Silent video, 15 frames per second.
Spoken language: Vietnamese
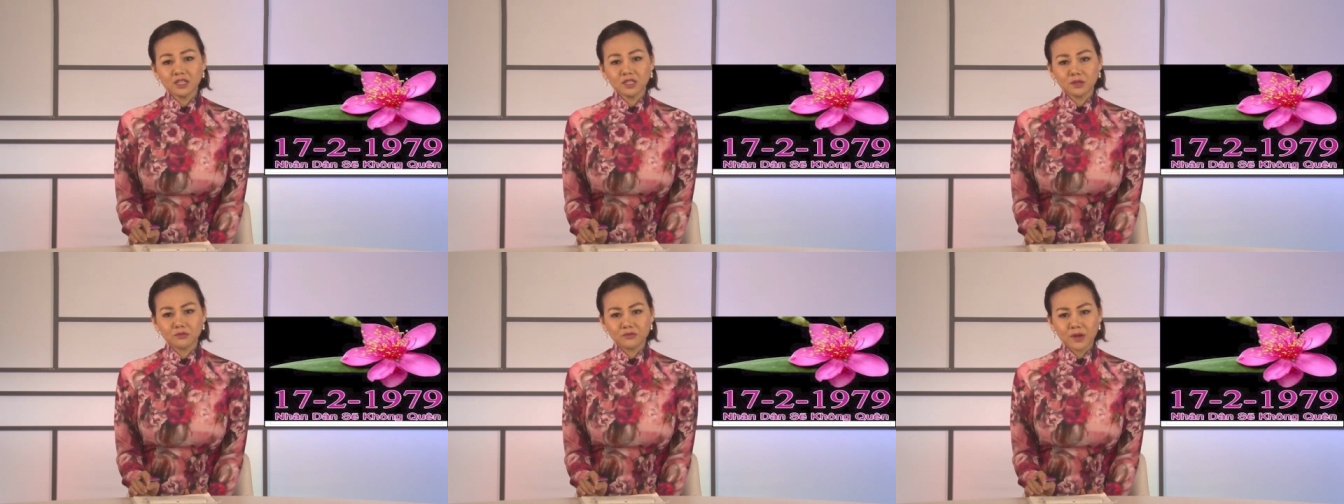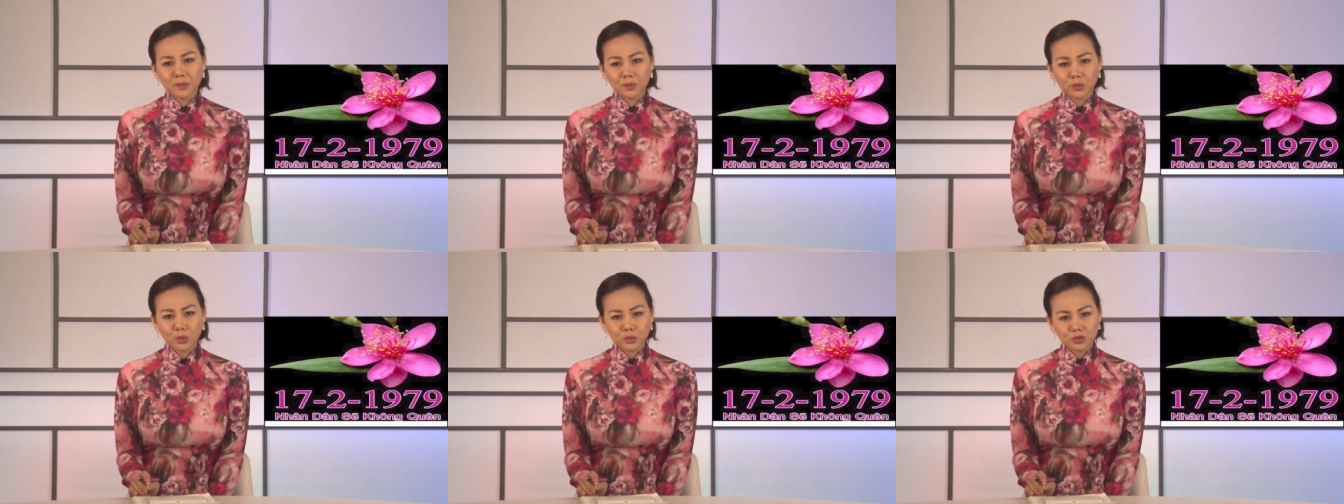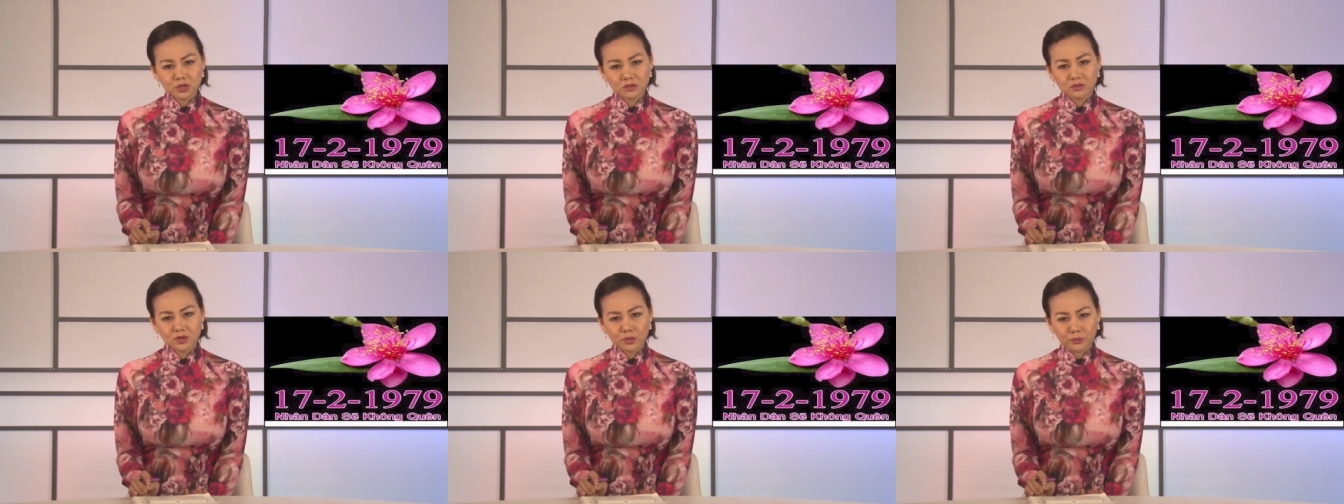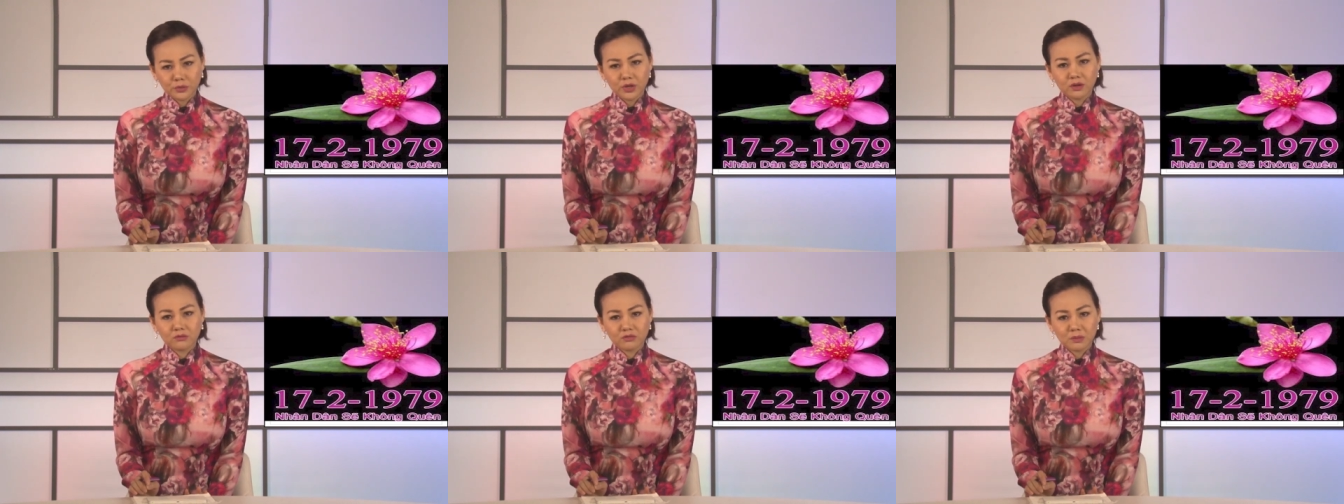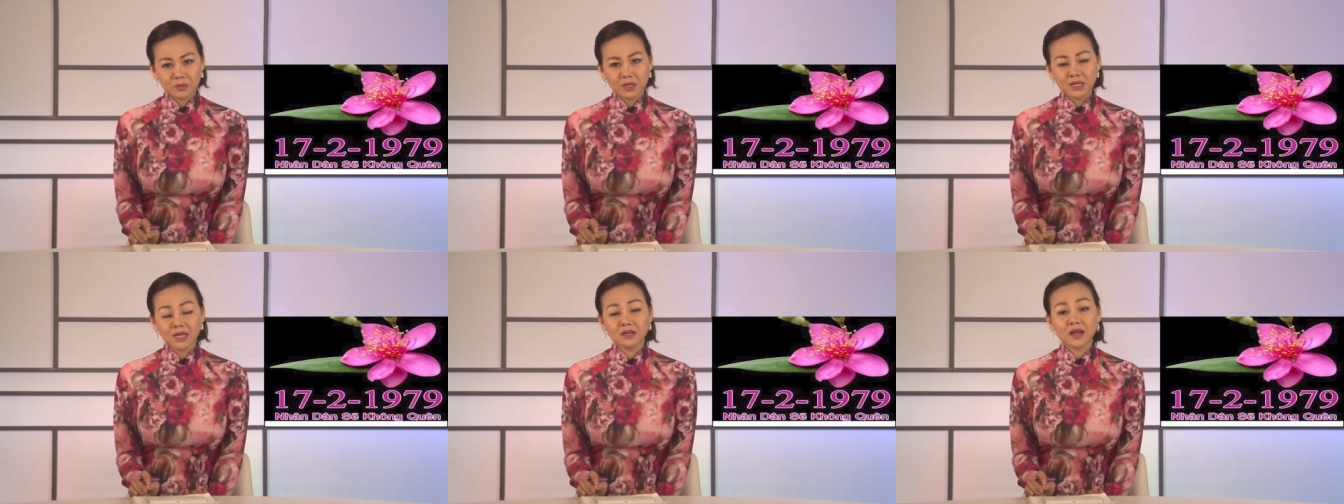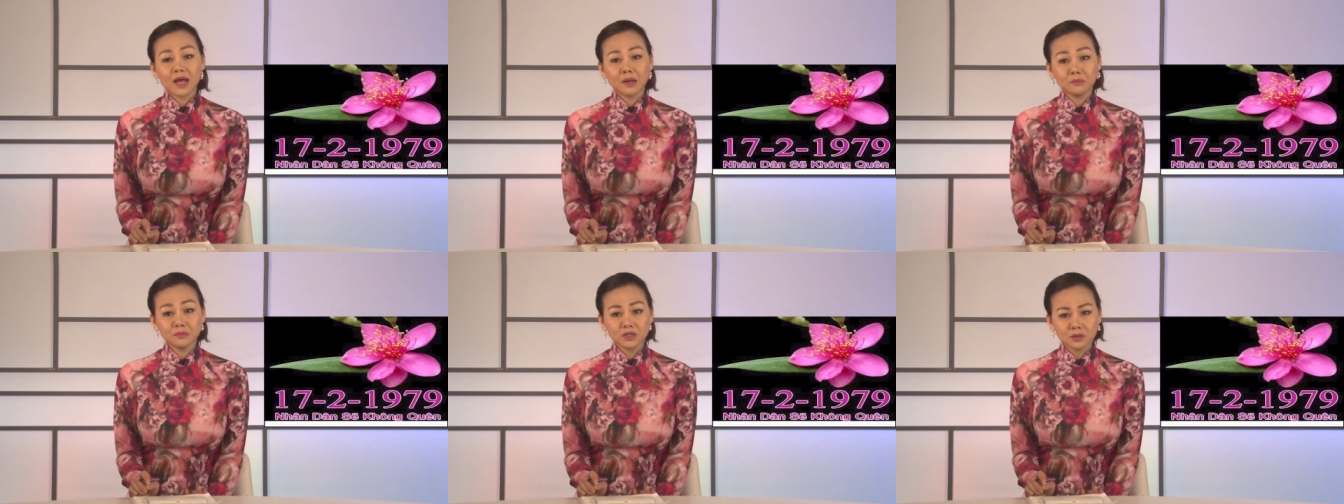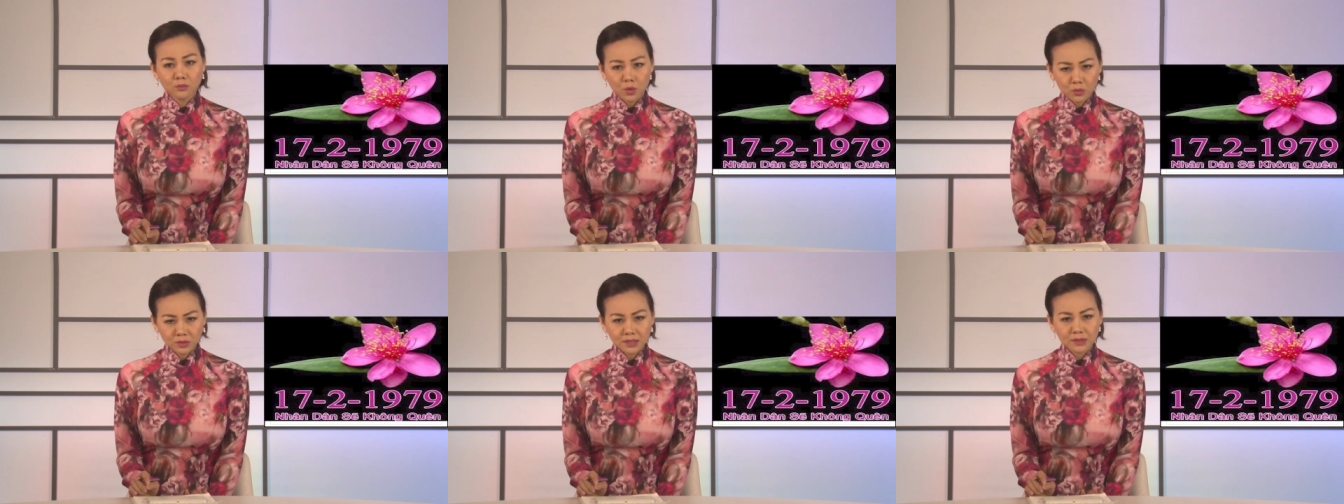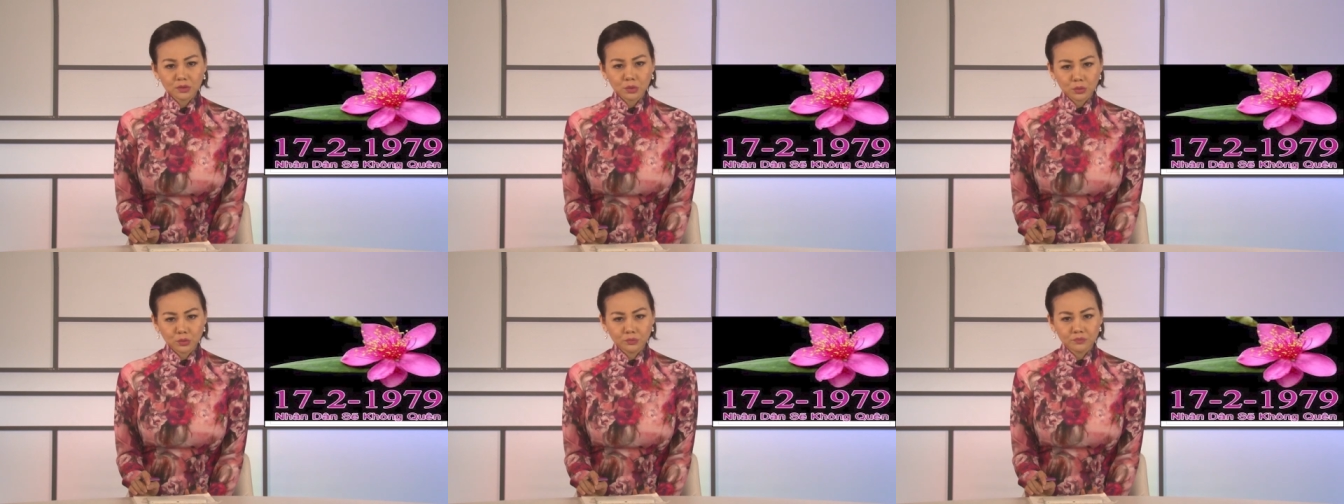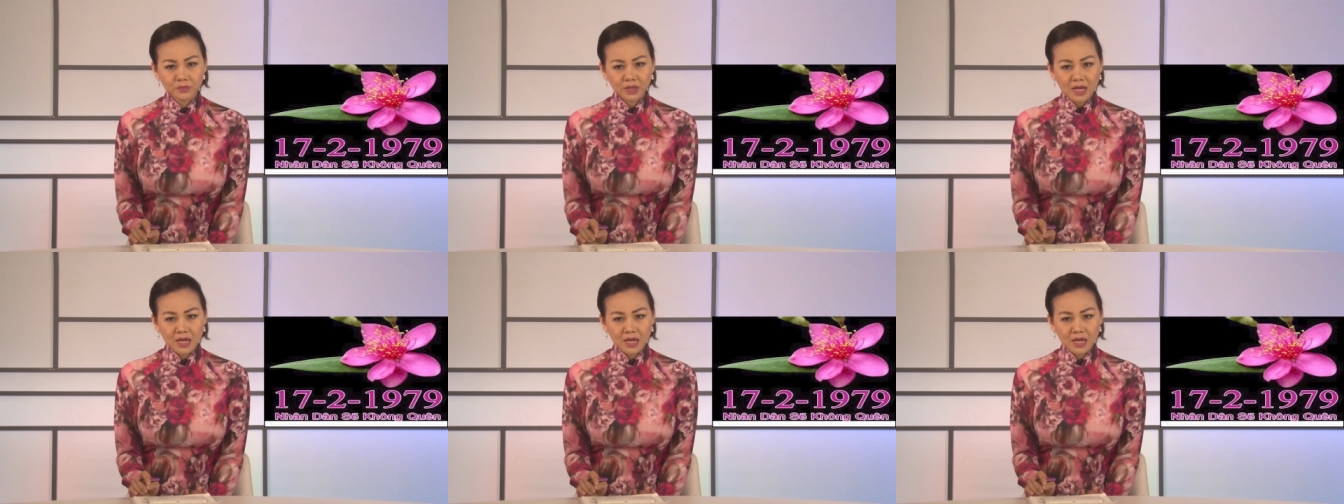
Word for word: ích hợp pháp của tổ chức công dân và bị kết án 14 tháng tù.